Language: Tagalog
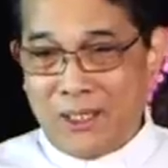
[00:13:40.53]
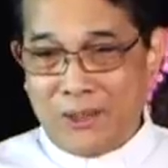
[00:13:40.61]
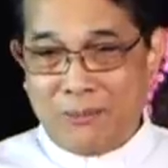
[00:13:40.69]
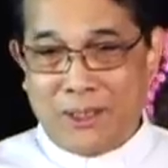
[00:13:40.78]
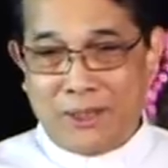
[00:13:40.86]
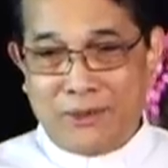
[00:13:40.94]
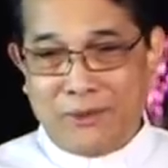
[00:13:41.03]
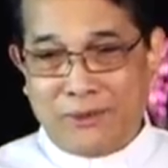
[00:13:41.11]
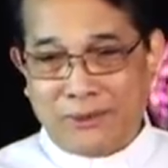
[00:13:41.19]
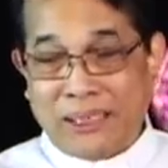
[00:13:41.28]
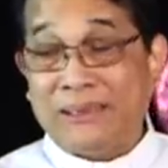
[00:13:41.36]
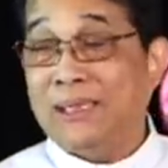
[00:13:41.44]

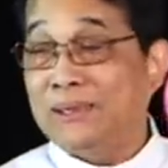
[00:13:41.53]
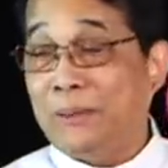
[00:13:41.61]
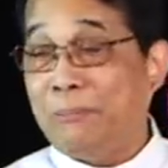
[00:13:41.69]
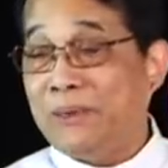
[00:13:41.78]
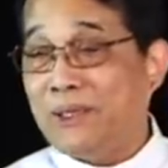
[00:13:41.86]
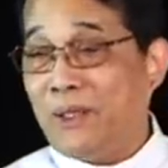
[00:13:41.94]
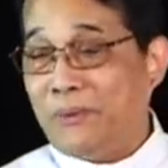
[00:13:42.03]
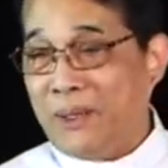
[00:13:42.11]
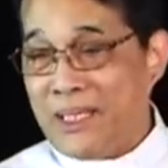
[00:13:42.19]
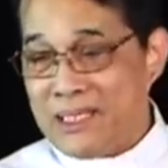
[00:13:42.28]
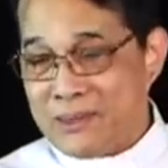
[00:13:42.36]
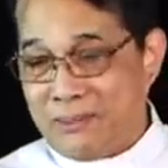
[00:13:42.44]
Ubando, natatapat ng
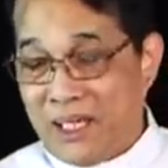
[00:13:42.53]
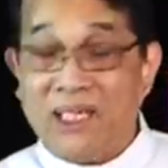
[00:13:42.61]
kwaresma.